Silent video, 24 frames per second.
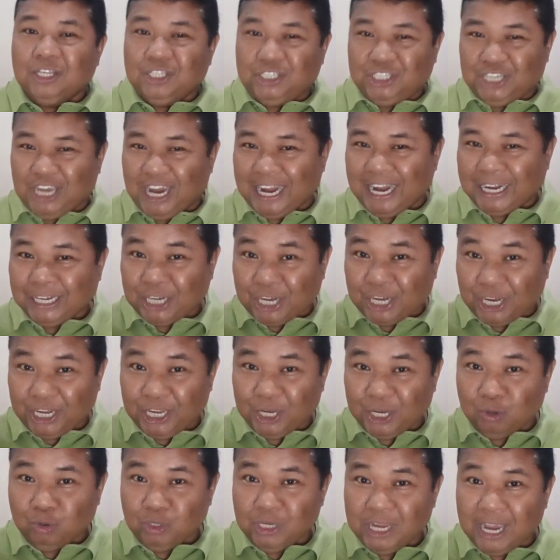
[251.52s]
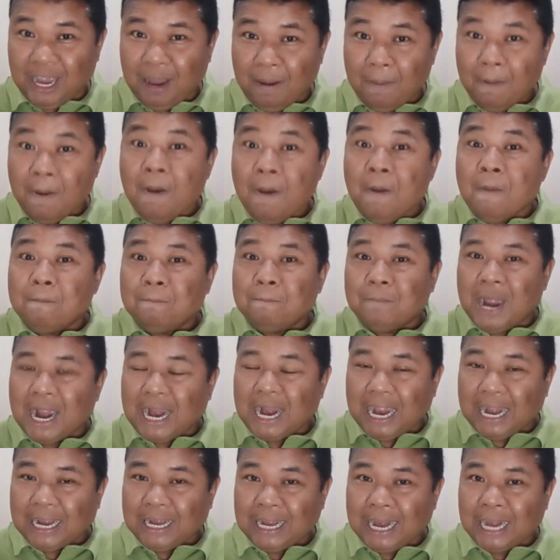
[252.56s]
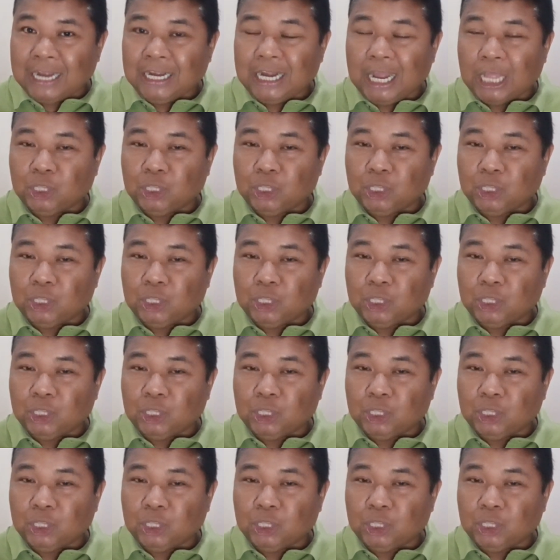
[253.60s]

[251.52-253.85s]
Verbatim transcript: Jangan keliru ya, makanan